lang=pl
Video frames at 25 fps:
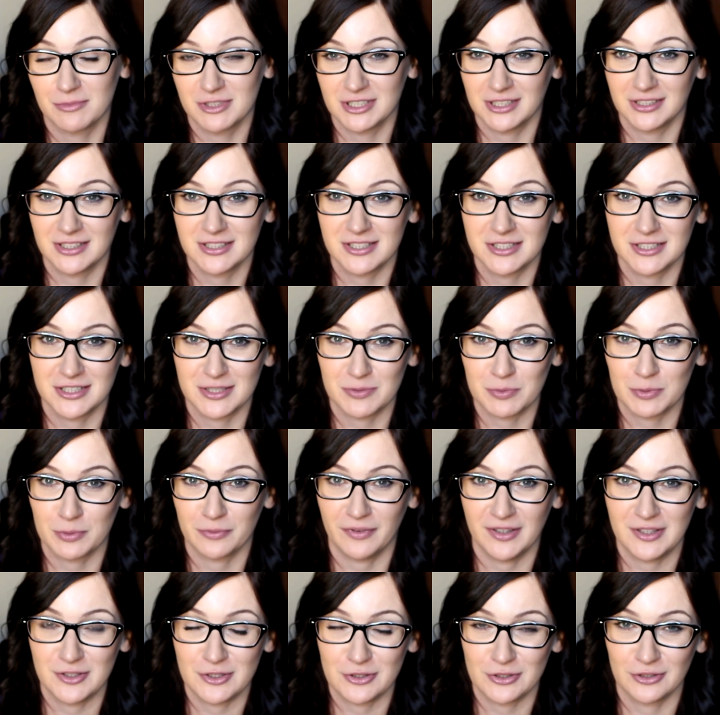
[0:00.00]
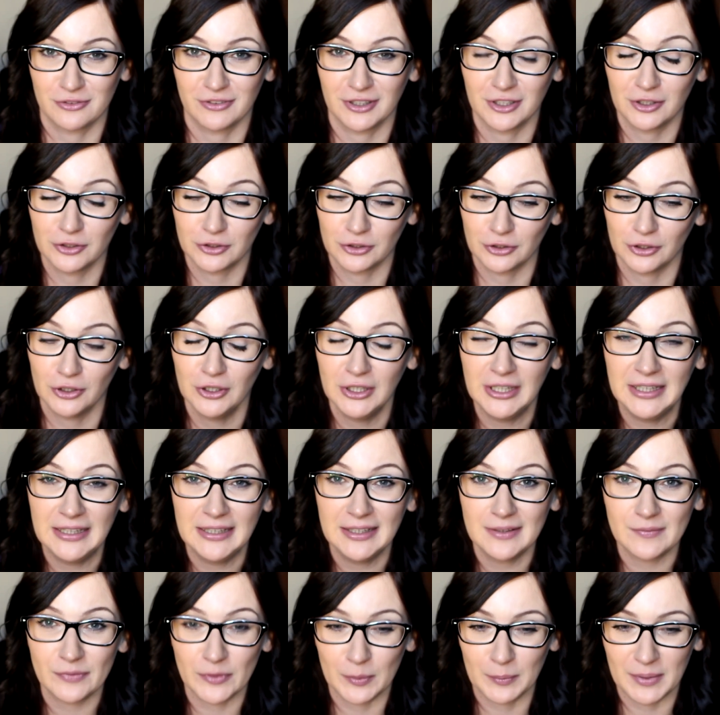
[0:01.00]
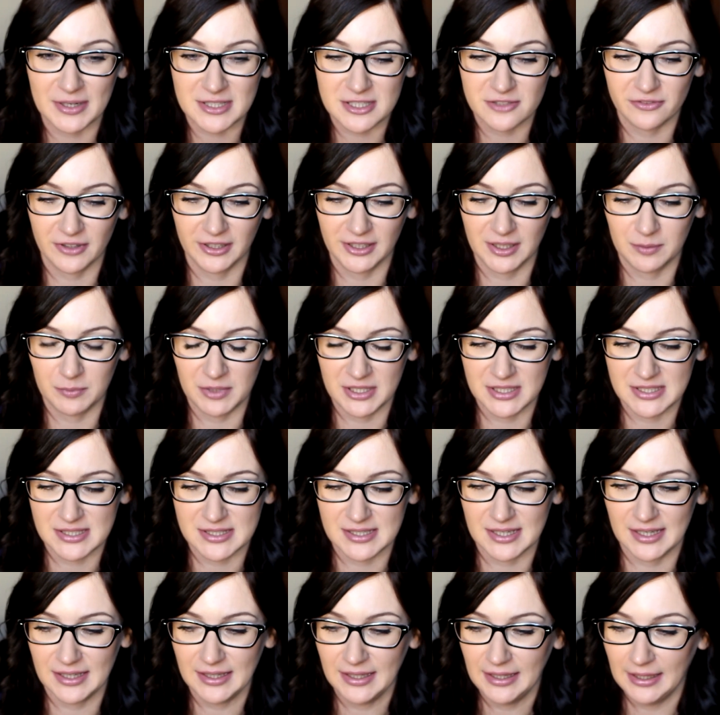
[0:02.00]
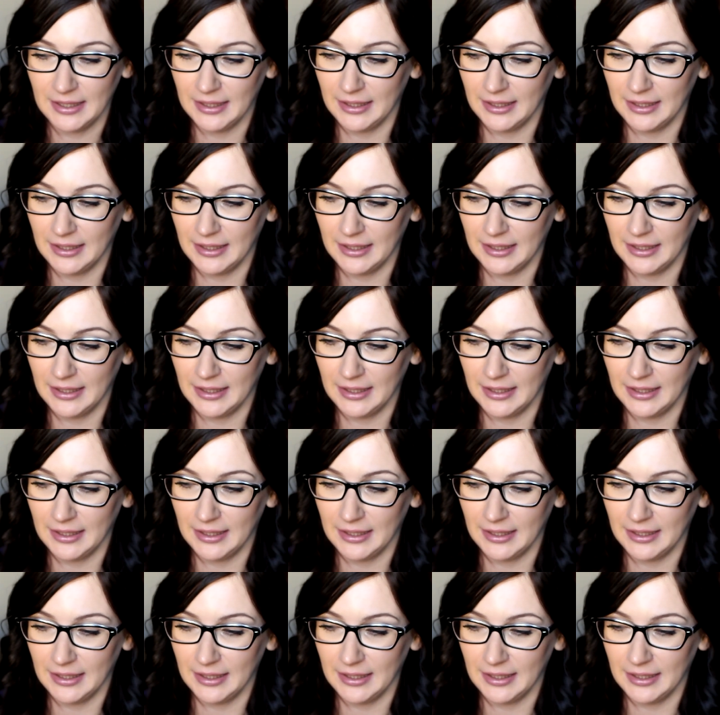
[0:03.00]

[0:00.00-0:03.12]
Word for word: jeżeli chcecie spróbować coś nowego, to, to bardzo fajne miejsce.